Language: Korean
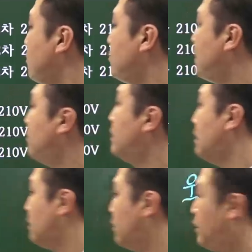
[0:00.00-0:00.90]

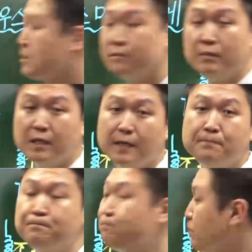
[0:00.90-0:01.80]
정답이 되겠습니다.
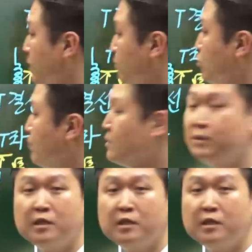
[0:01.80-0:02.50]
무슨 말씀